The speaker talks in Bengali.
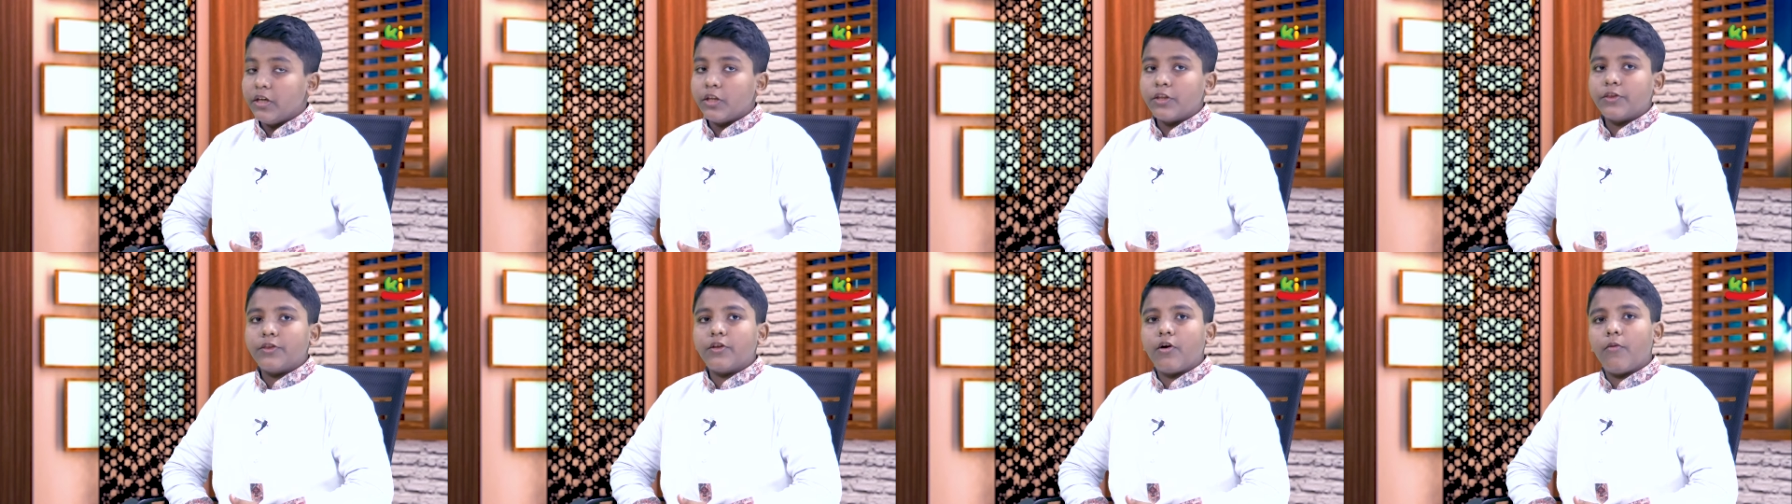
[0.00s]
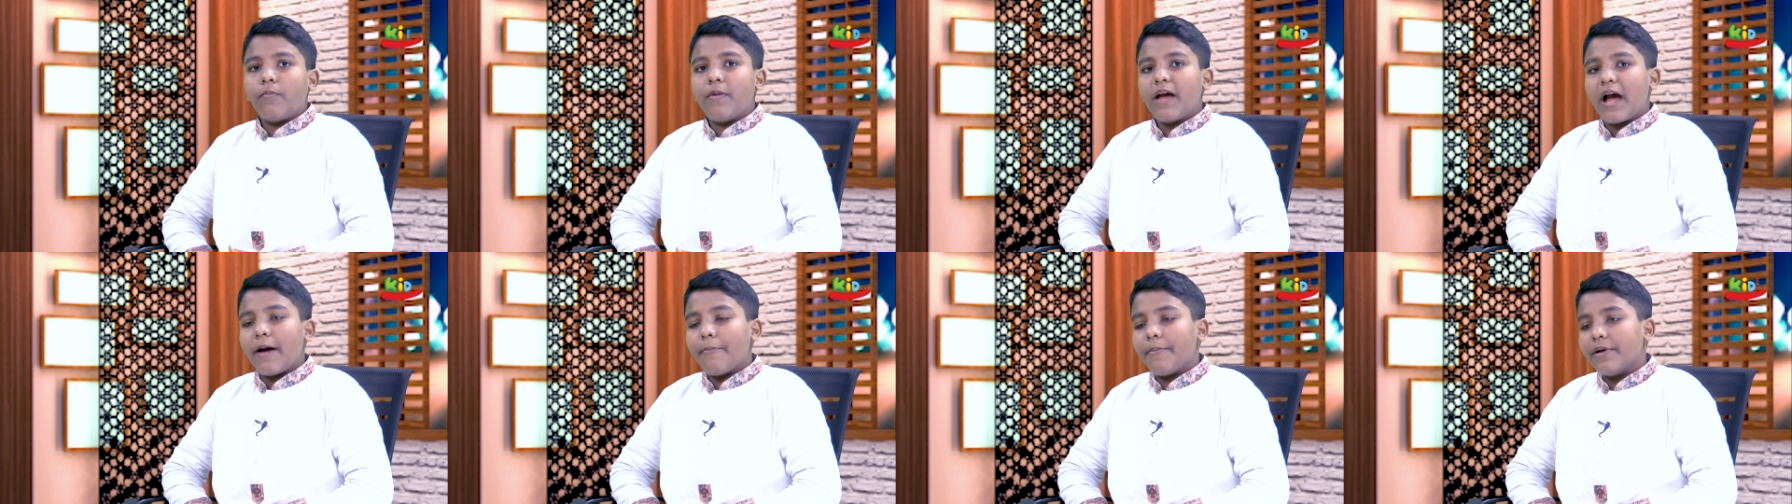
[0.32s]
তবে
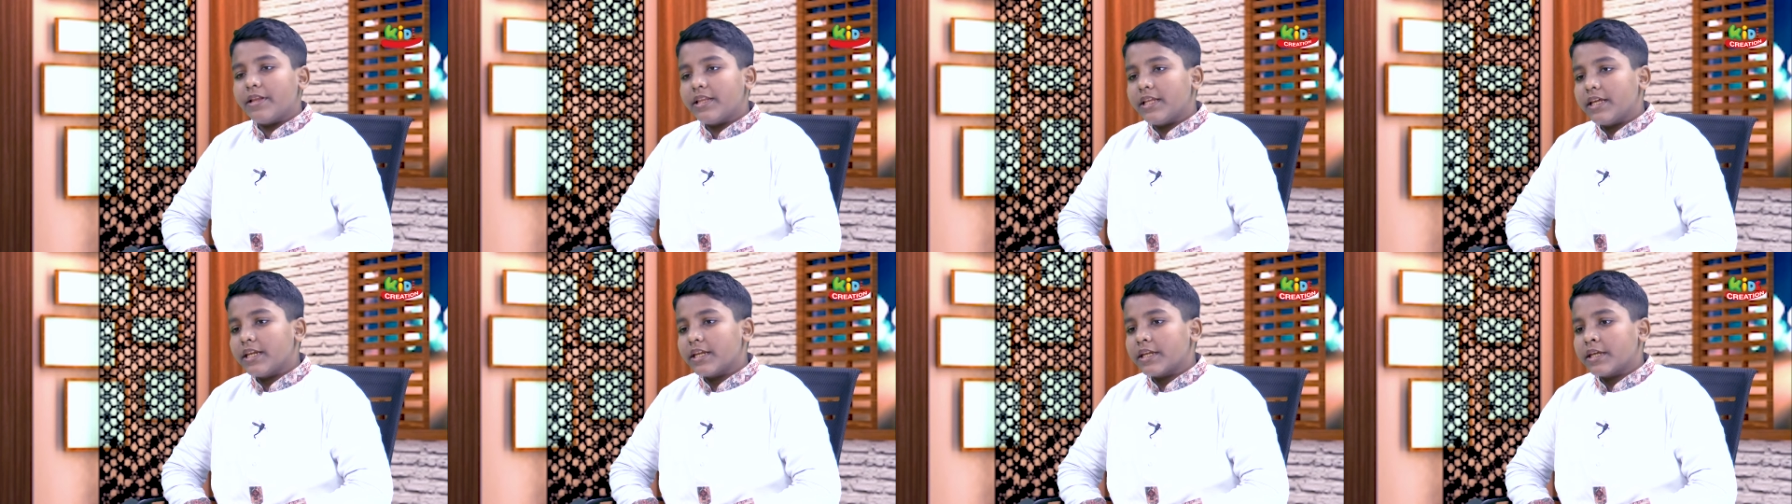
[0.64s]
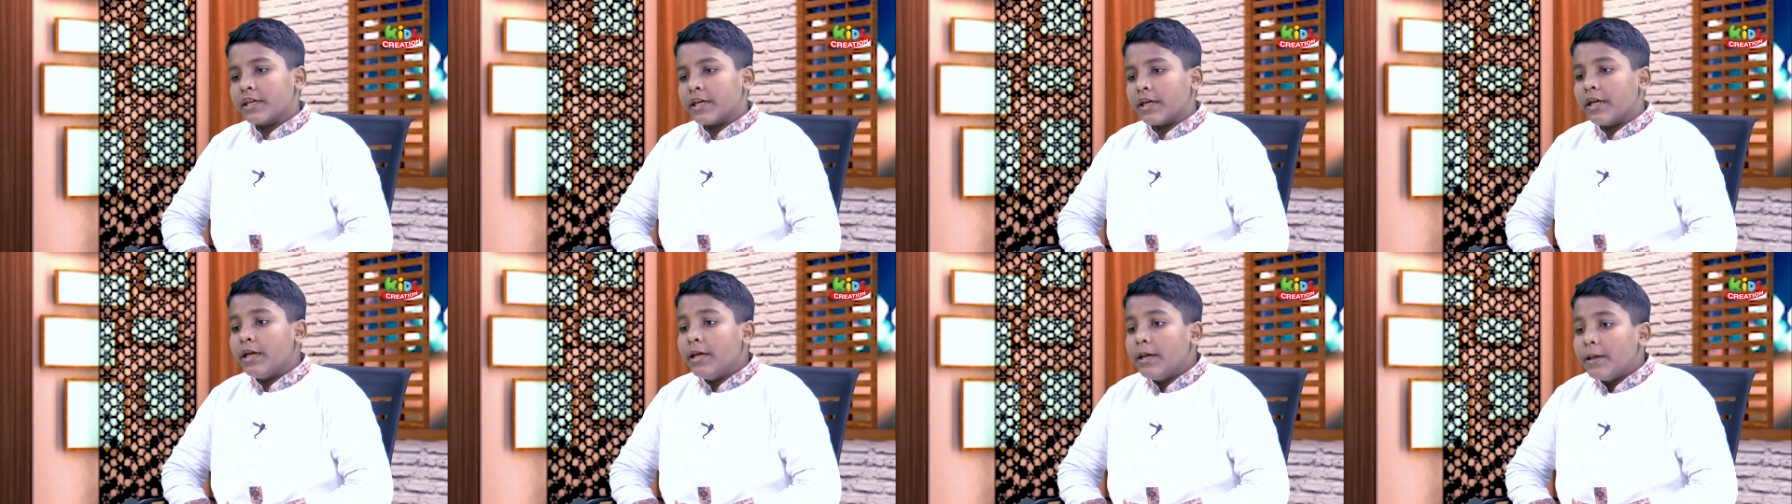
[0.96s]

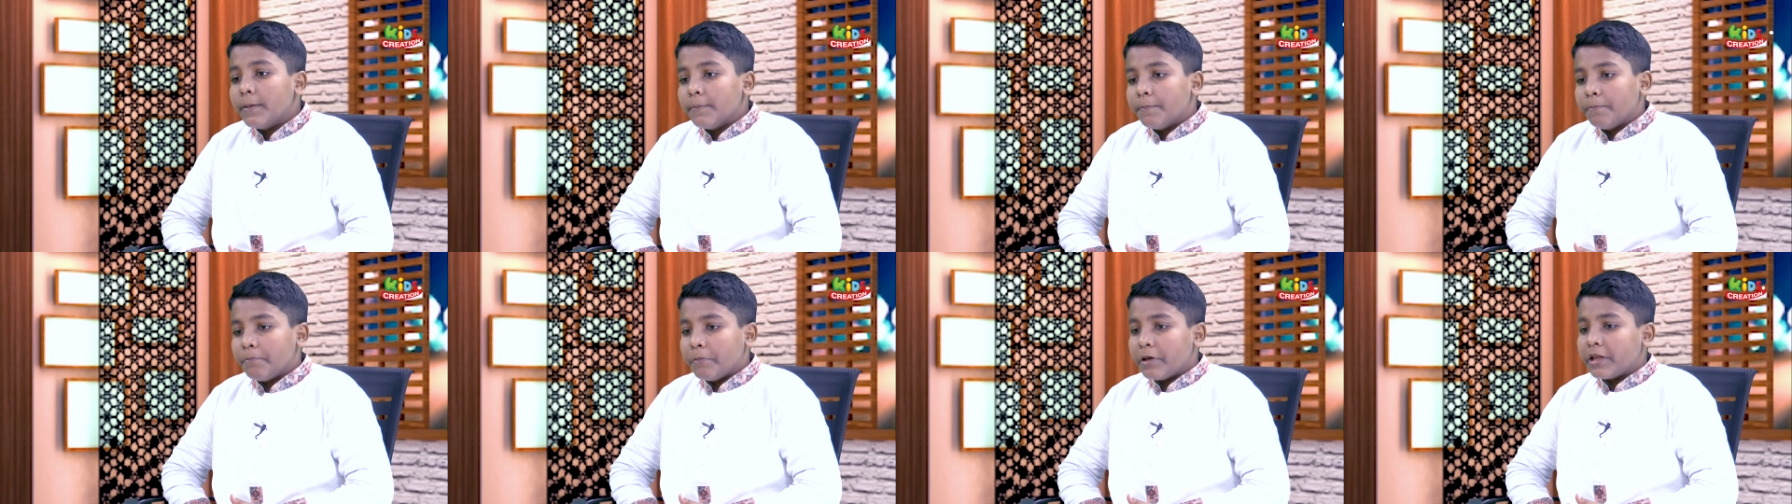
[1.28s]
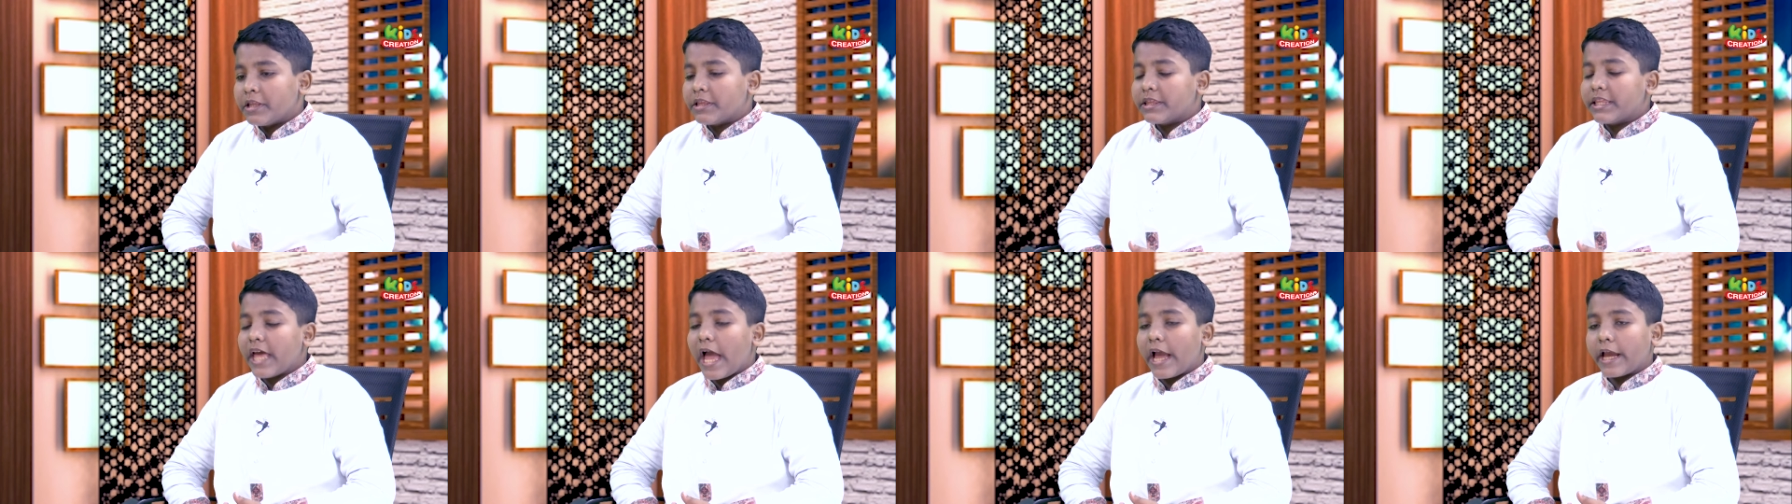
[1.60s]
আমাদেরকে
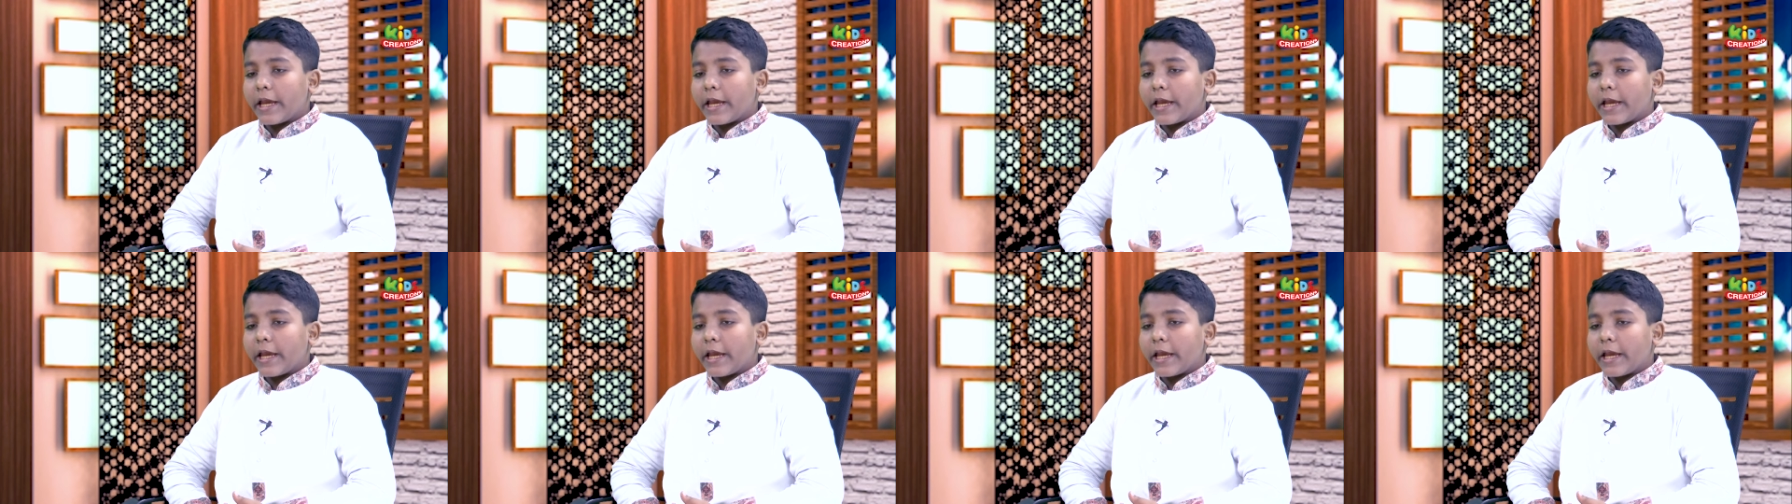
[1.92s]
মিথ্যাকে